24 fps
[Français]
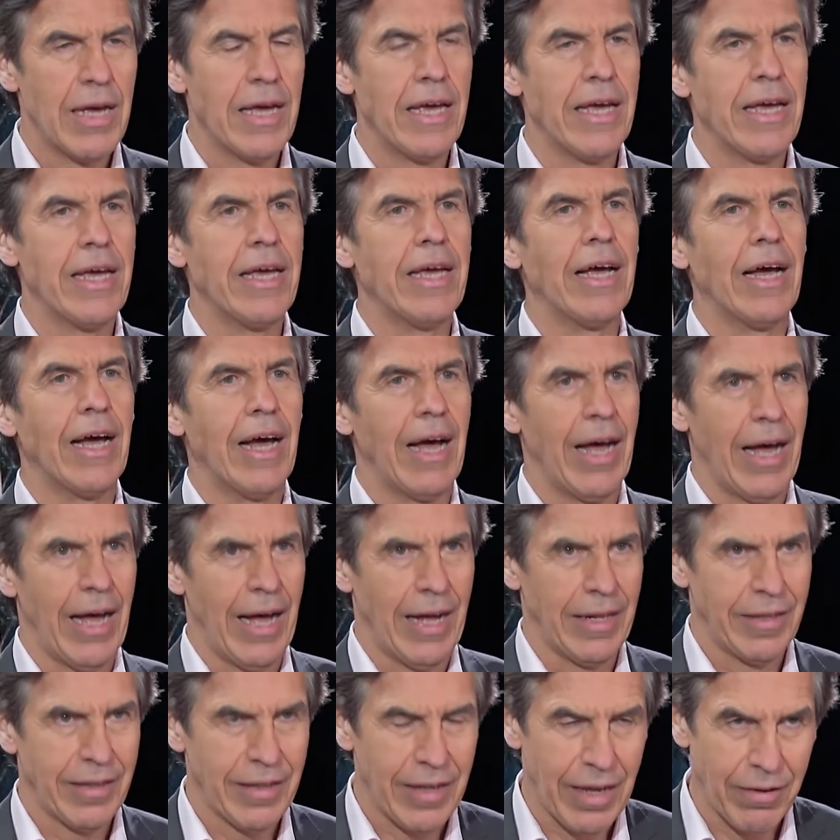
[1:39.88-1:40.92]
Et
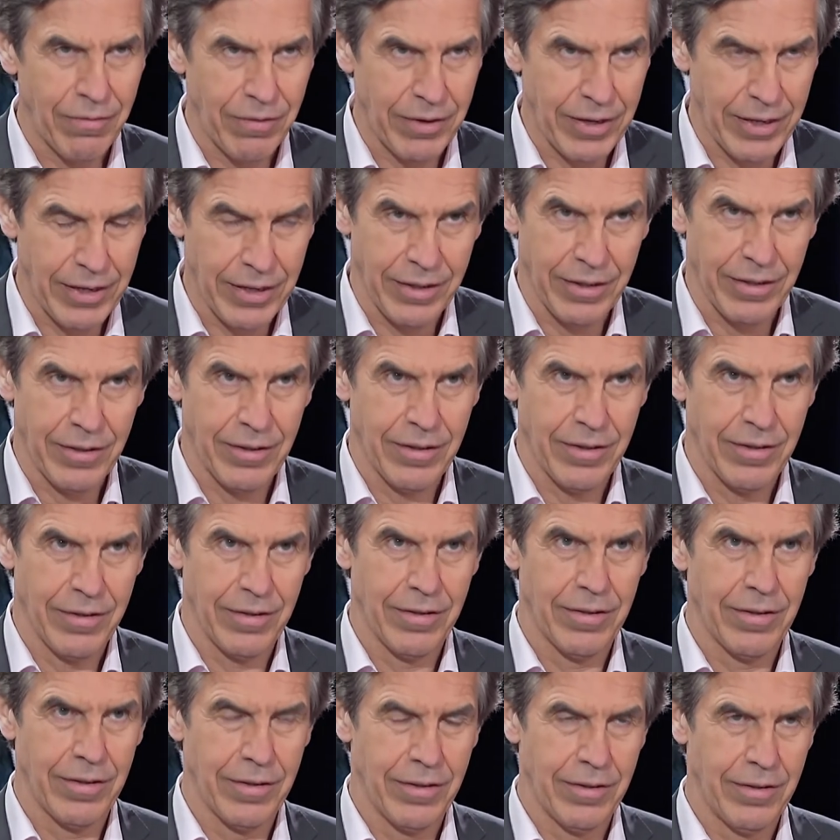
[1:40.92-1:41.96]
à travers
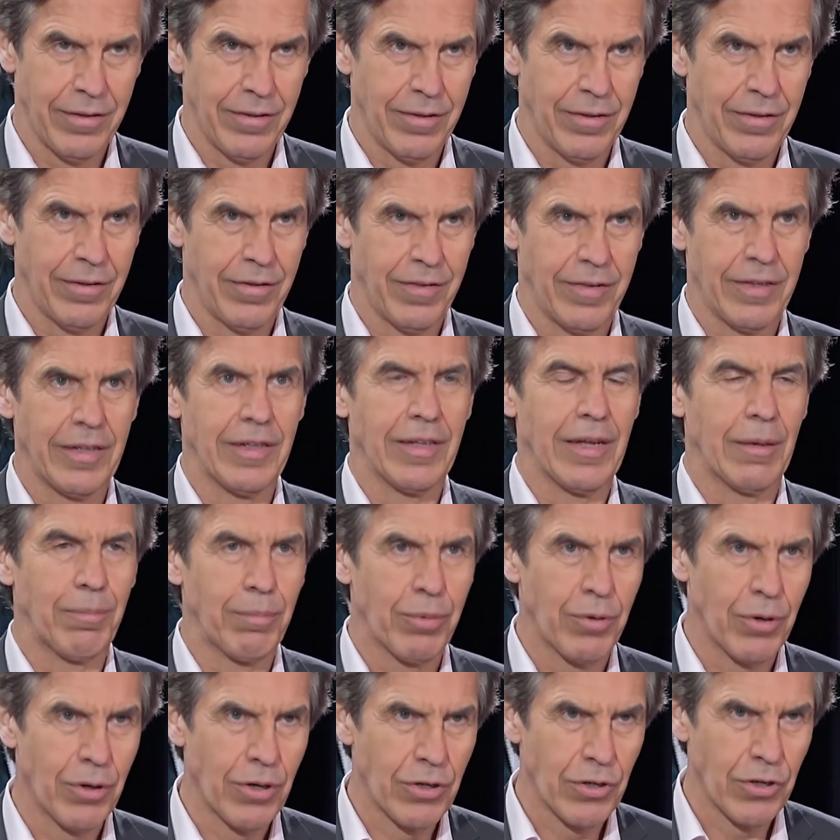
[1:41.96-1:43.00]
euh, cette
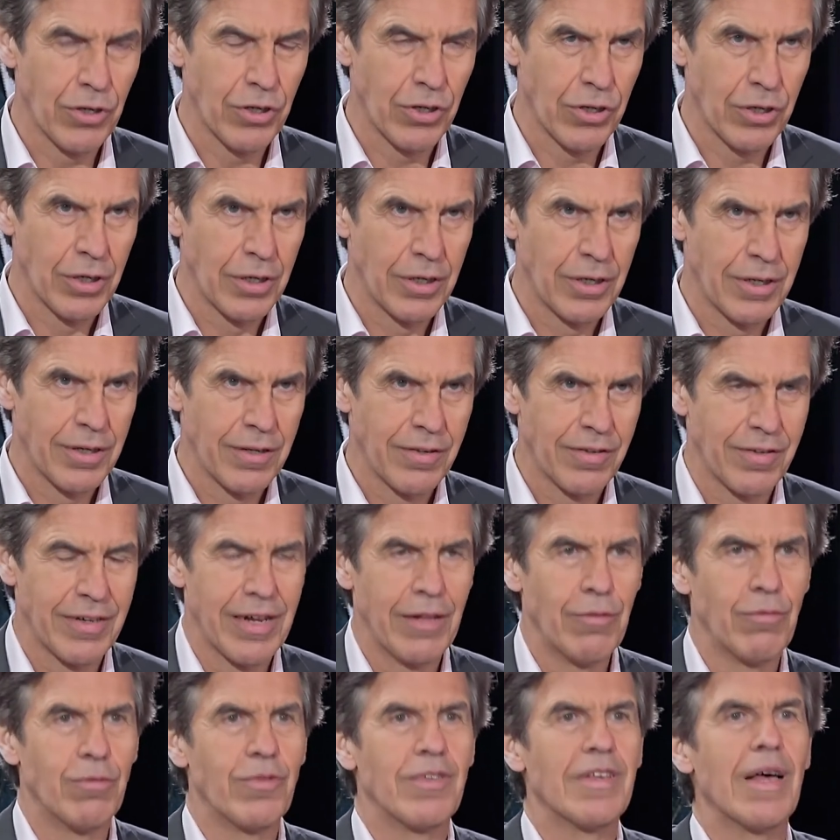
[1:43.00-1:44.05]
approche,
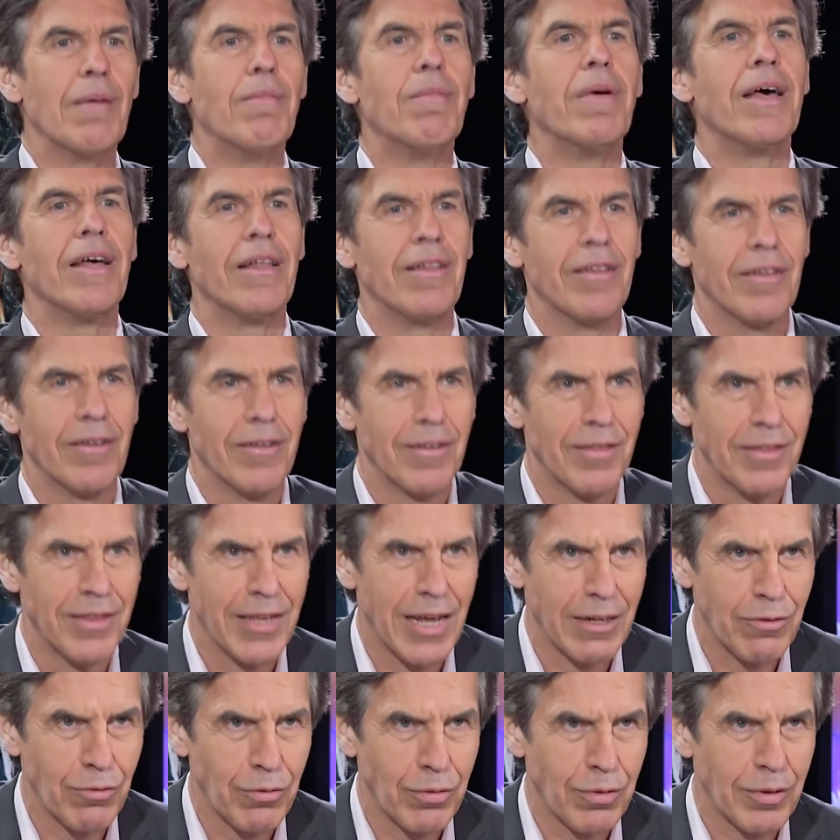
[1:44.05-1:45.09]
cela nous amène
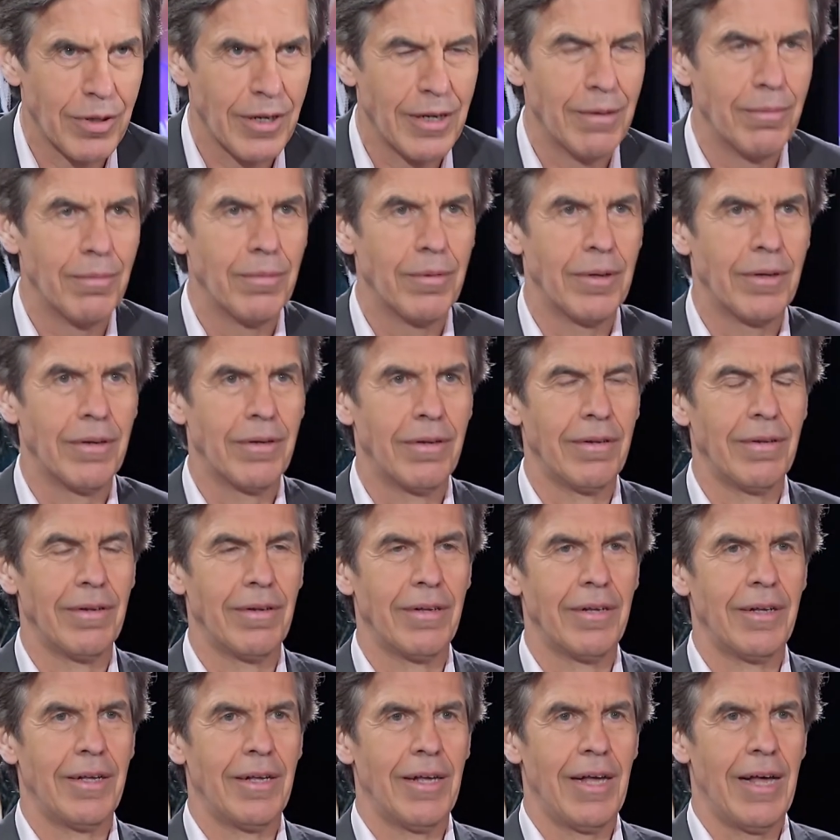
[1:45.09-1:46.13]
naturellement
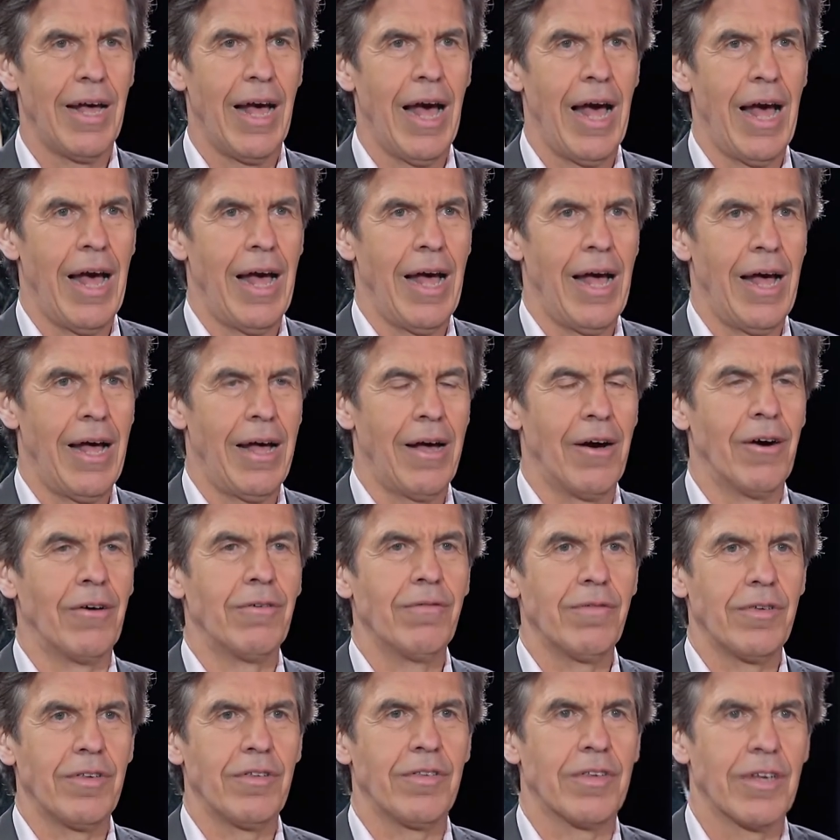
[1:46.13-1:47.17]
à
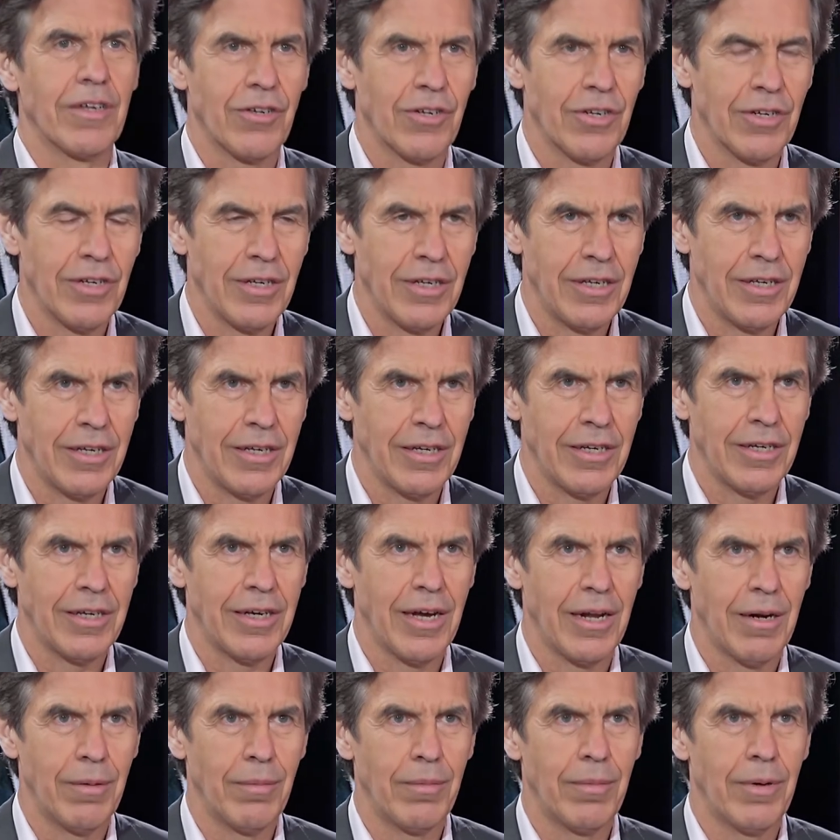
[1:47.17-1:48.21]
envisager
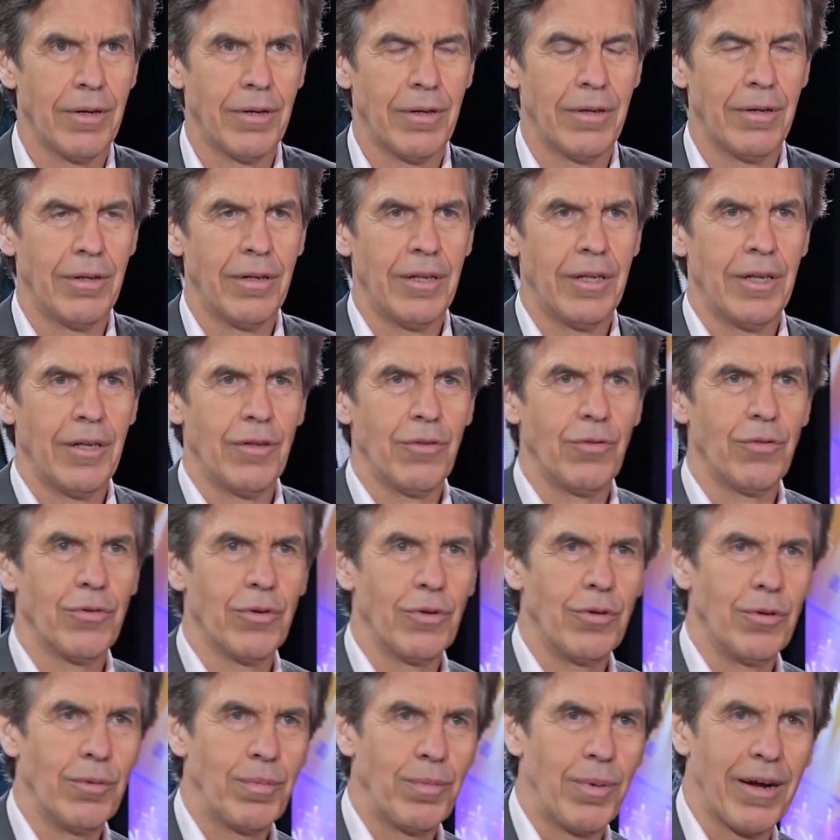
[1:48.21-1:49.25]
également
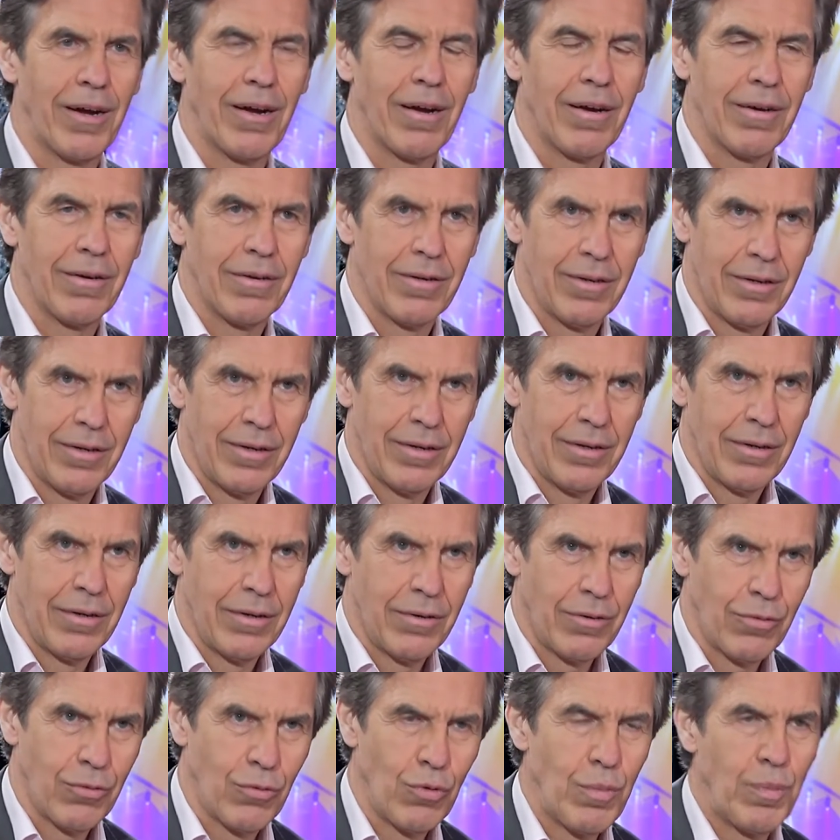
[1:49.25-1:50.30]
de ne pas
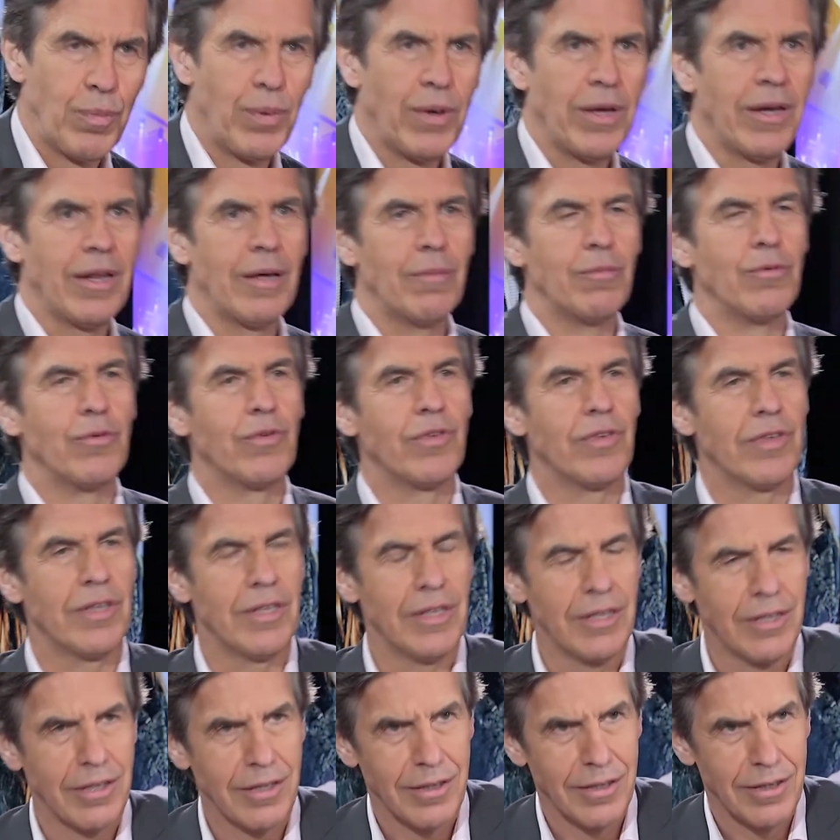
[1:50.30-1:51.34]
couper la
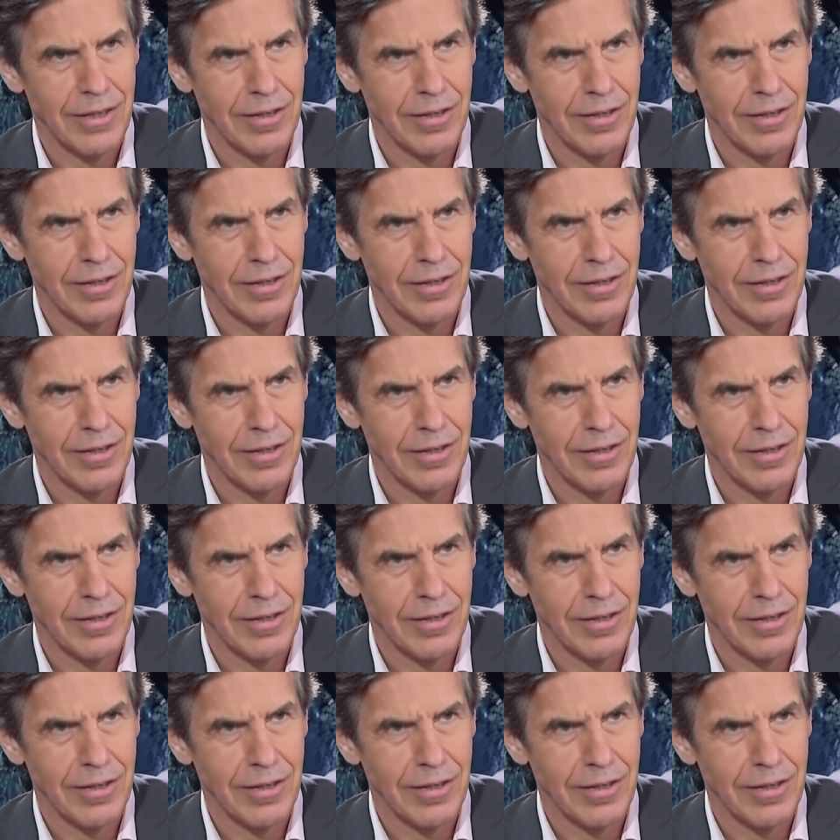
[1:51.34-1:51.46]
musique